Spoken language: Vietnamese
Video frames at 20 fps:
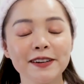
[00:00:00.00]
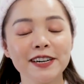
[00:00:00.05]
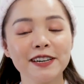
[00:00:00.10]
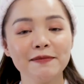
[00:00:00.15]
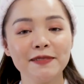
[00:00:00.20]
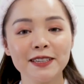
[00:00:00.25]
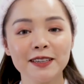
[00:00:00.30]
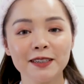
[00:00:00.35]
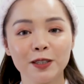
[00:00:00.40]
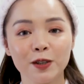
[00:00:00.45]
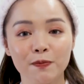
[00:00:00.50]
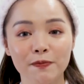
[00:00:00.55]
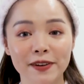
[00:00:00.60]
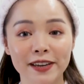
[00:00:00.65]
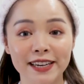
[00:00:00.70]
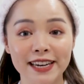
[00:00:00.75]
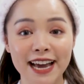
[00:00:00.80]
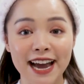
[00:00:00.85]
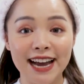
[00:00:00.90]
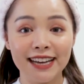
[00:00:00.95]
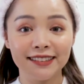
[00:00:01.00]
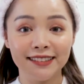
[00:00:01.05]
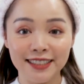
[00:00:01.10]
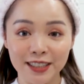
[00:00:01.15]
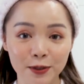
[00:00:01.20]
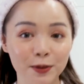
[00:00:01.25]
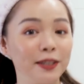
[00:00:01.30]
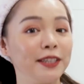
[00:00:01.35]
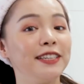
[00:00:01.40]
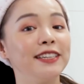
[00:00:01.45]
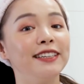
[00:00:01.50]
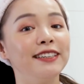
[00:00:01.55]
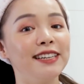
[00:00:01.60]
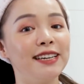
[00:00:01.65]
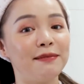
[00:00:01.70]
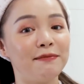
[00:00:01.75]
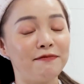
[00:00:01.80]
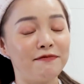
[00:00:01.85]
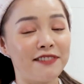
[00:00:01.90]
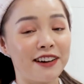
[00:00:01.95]
người, bây giờ chúng mình đã di chuyển địa
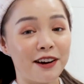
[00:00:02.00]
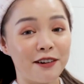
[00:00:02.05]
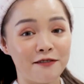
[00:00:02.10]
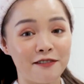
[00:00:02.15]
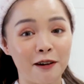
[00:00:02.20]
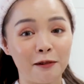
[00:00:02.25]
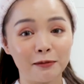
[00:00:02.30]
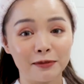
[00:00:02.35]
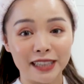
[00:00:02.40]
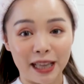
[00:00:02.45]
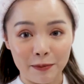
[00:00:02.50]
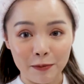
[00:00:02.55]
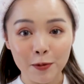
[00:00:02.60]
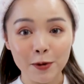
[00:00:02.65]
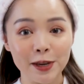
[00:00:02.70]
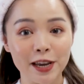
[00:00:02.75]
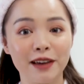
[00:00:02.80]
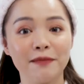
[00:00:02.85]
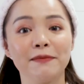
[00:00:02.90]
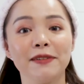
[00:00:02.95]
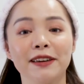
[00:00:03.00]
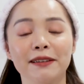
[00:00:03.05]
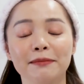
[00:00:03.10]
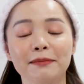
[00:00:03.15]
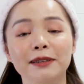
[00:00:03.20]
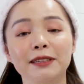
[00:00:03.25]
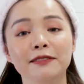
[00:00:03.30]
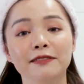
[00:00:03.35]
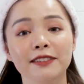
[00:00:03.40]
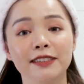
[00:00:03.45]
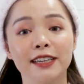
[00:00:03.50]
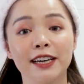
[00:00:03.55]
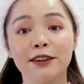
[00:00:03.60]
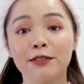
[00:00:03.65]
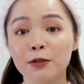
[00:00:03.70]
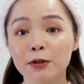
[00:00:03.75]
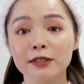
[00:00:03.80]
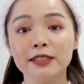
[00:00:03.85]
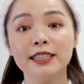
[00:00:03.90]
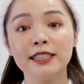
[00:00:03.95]
điểm vào phòng tắm của nhà mình, bởi vì cái
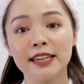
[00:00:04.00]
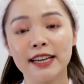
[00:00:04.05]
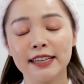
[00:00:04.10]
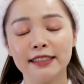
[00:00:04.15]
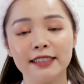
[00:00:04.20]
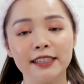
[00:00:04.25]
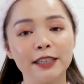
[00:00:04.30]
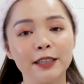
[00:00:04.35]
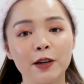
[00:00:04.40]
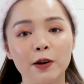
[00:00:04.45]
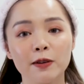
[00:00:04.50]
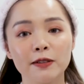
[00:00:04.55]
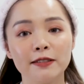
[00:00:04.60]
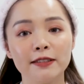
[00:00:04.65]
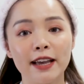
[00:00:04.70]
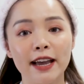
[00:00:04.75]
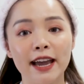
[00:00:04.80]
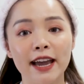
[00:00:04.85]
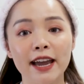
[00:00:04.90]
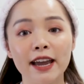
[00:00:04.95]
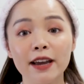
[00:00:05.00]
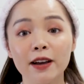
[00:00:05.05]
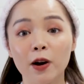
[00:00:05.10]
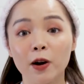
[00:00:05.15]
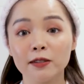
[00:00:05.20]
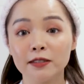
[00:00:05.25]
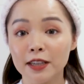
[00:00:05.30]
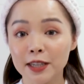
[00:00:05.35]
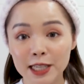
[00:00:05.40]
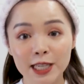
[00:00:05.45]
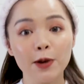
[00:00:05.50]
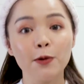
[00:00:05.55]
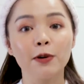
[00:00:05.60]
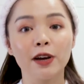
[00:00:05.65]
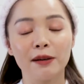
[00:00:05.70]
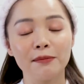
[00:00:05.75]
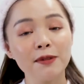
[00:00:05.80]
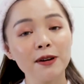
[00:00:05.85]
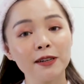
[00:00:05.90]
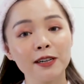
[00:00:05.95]
routine này thì nó sẽ có rất nhiều
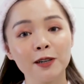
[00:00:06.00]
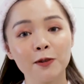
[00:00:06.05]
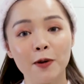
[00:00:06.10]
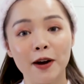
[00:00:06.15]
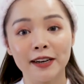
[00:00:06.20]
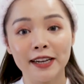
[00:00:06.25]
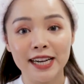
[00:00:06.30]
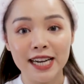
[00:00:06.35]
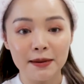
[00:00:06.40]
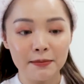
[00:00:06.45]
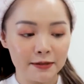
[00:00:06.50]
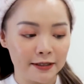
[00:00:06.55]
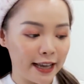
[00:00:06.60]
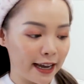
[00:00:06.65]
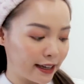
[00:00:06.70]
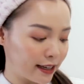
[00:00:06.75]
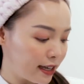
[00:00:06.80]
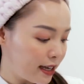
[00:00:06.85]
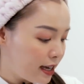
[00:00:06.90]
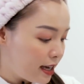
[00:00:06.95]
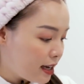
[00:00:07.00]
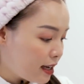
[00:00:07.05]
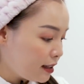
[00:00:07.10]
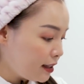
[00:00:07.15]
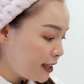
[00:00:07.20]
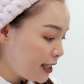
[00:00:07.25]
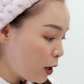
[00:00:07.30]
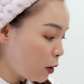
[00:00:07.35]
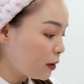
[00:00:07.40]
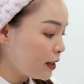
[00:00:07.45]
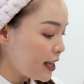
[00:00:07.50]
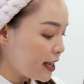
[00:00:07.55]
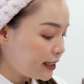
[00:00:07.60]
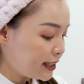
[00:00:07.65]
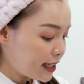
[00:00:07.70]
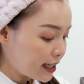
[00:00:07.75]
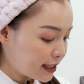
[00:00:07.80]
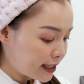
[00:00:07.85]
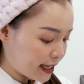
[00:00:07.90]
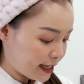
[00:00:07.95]
cái bước liên quan đến làm sạch. Thì đầu tiên
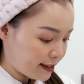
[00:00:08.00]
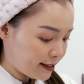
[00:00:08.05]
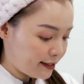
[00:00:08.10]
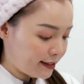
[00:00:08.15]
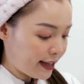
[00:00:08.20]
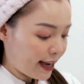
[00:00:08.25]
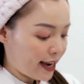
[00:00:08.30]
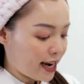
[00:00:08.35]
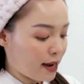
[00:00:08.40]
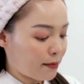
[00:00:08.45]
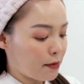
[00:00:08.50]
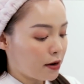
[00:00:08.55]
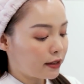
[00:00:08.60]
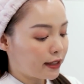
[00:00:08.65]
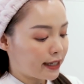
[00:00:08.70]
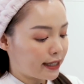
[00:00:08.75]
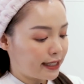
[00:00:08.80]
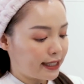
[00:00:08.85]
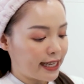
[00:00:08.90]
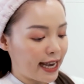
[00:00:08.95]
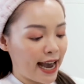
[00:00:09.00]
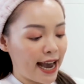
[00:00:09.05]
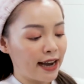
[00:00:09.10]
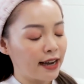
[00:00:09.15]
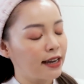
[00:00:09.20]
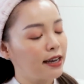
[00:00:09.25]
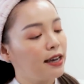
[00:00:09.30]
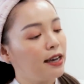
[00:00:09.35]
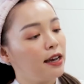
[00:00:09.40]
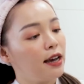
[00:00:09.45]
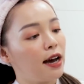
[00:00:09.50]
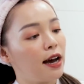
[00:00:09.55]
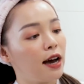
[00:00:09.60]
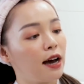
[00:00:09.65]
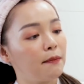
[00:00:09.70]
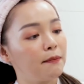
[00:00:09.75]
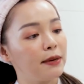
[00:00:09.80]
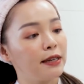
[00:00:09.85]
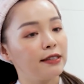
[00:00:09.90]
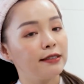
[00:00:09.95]
chắc chắn sẽ là bước tẩy trang.
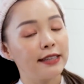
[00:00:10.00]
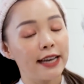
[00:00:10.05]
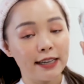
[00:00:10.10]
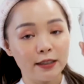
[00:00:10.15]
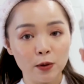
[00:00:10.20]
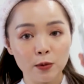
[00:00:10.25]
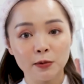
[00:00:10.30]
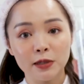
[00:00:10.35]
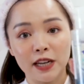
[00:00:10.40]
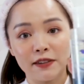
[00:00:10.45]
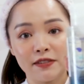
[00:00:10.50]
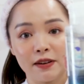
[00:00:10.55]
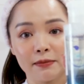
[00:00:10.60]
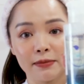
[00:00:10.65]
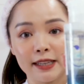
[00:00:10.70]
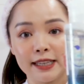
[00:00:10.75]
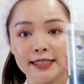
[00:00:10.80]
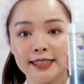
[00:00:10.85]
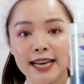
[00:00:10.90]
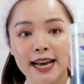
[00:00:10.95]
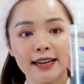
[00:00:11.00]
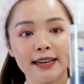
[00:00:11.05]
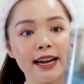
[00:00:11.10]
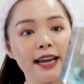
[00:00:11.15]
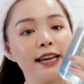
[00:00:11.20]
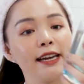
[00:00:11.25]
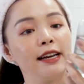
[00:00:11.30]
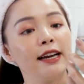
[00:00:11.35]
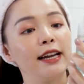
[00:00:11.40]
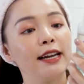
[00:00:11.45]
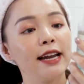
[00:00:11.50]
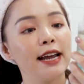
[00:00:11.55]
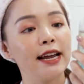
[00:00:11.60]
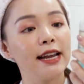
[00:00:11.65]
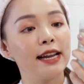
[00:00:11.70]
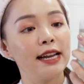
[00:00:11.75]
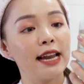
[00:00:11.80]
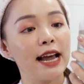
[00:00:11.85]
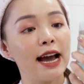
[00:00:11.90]
à, Mình sẽ dùng sản phẩm tẩy trang này. Cái này